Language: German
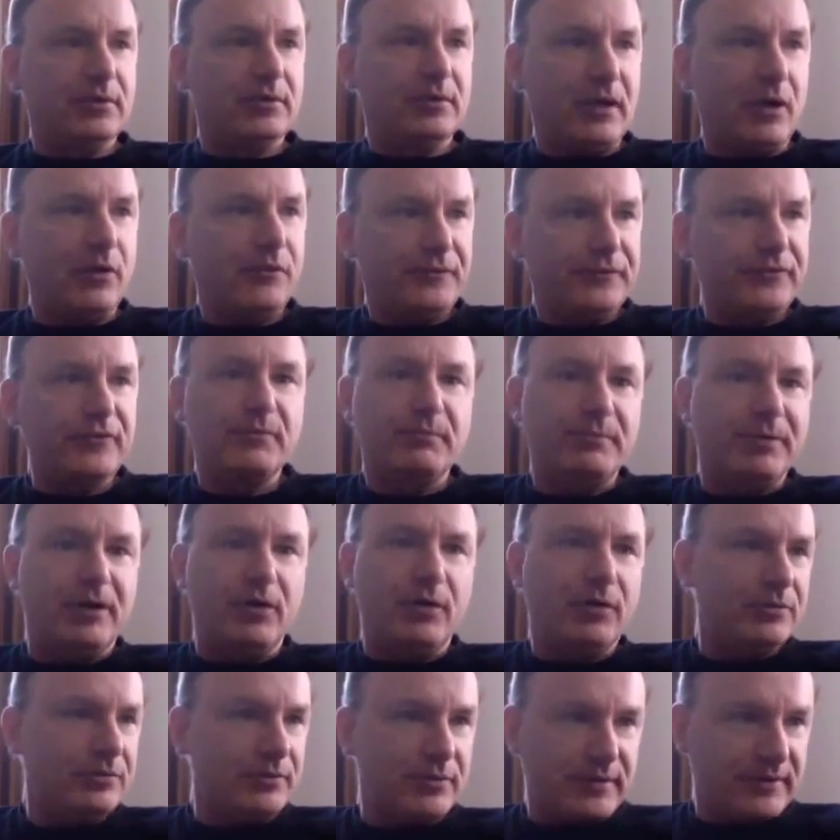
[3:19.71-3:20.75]
äh,
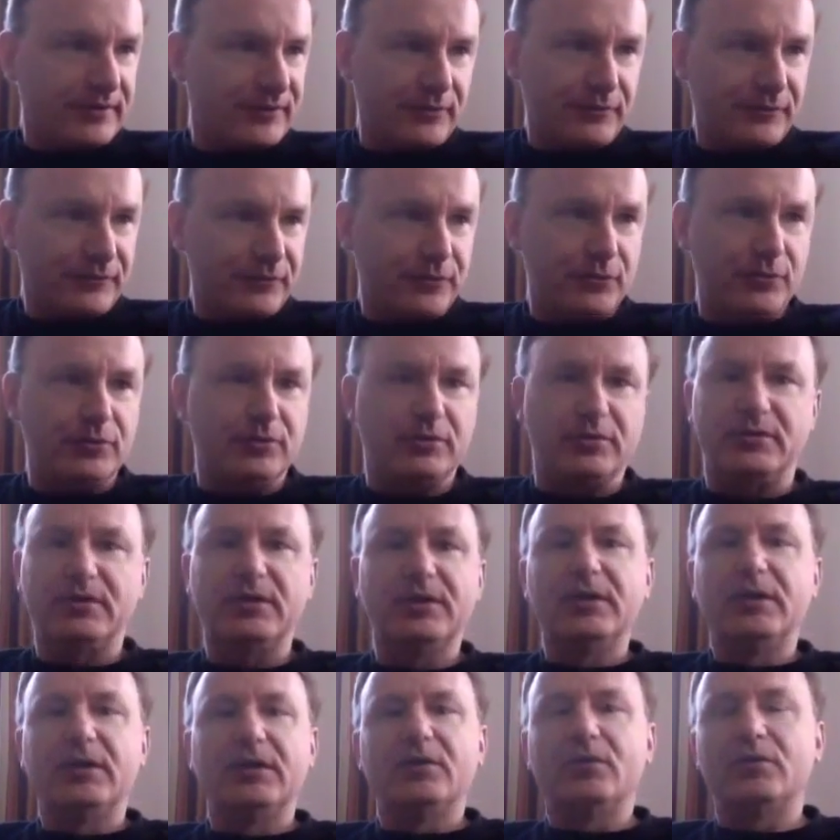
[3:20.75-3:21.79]
aufzubauen oder zu führen
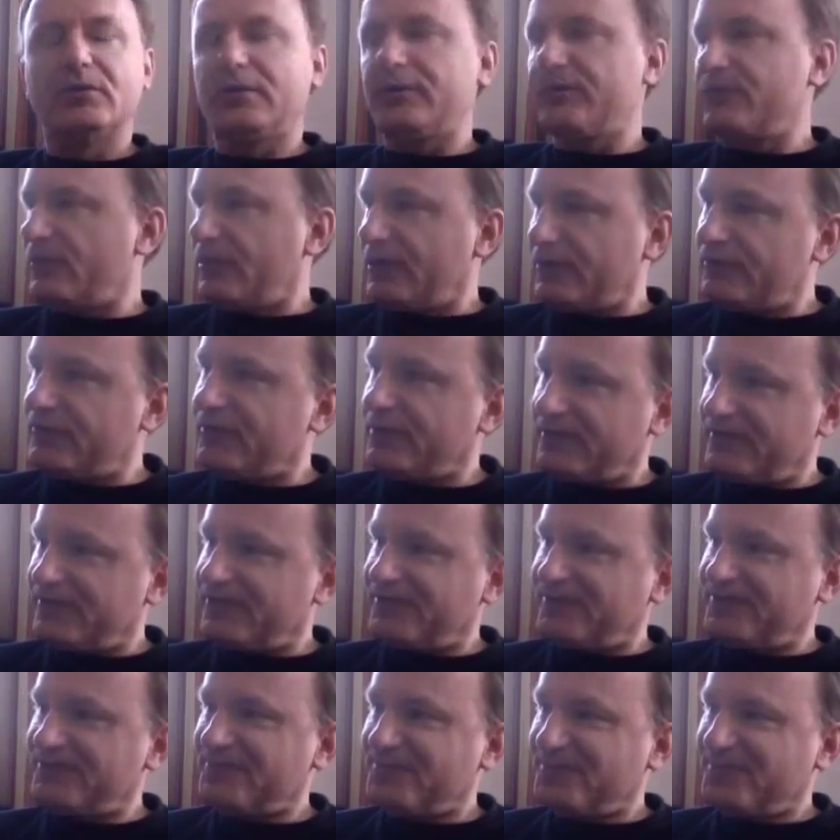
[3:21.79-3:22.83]
oder so
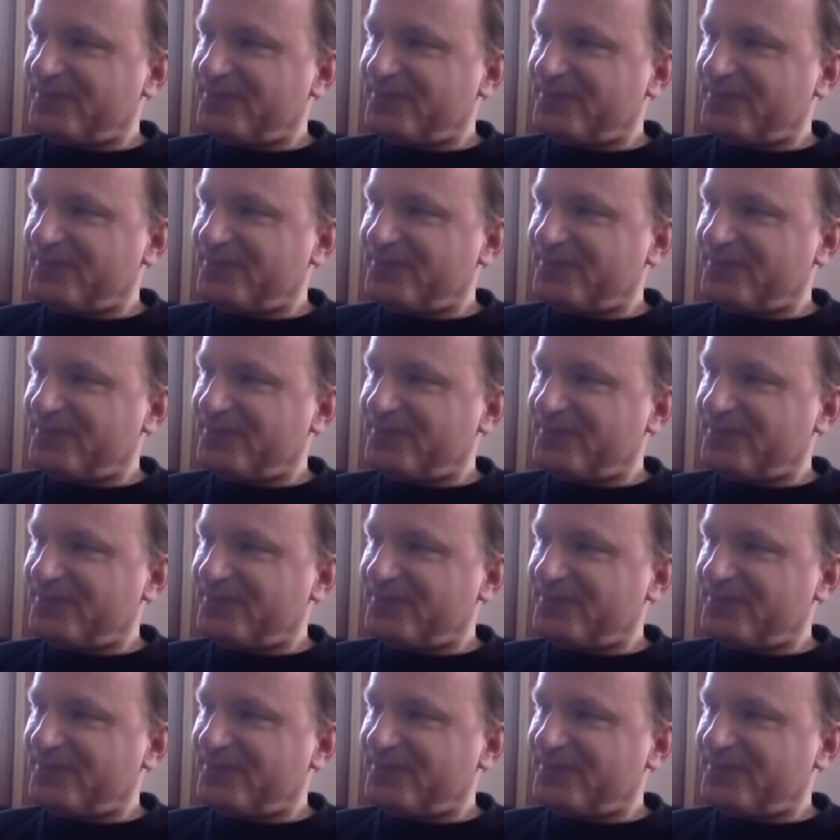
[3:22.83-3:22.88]
etwas.